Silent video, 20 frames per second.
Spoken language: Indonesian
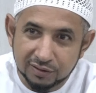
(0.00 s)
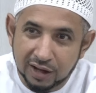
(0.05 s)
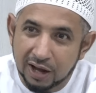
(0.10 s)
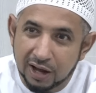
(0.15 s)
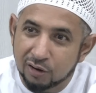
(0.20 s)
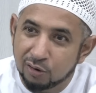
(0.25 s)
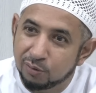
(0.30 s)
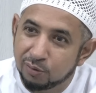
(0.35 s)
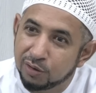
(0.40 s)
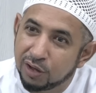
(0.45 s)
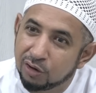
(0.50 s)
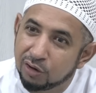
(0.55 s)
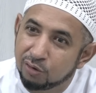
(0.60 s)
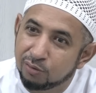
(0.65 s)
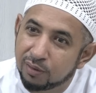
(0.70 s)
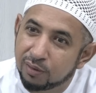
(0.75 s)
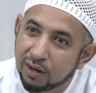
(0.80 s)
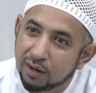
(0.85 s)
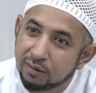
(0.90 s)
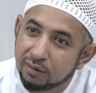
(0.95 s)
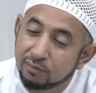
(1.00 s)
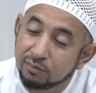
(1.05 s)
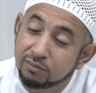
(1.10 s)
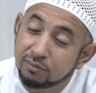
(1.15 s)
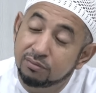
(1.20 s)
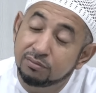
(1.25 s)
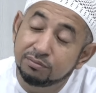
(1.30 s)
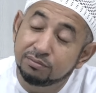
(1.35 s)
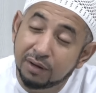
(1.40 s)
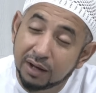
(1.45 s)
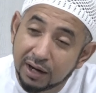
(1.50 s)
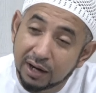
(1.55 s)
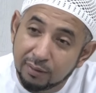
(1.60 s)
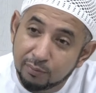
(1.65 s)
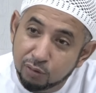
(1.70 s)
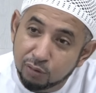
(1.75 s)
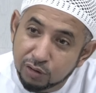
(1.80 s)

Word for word: Ngaku punya rumah. Mana